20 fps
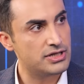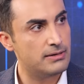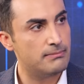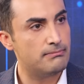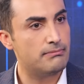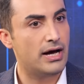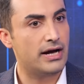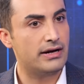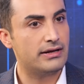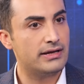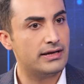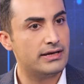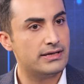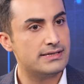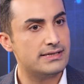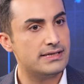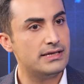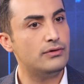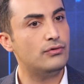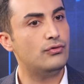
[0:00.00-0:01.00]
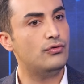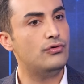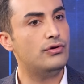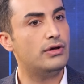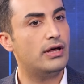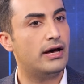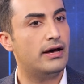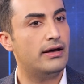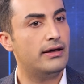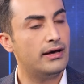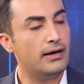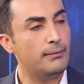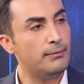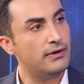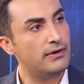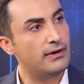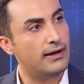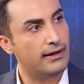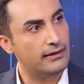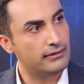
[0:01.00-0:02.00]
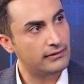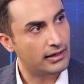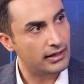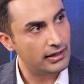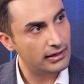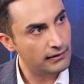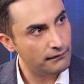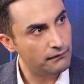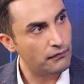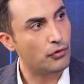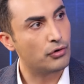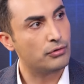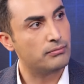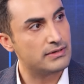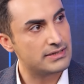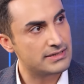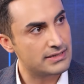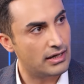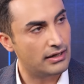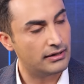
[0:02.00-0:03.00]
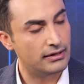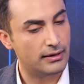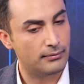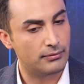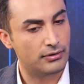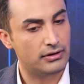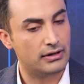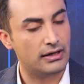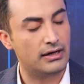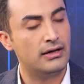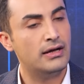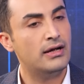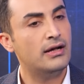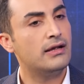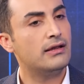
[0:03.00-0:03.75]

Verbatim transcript: Şimdi merkezi dünyaya bir alternatif olması evet. anlamında.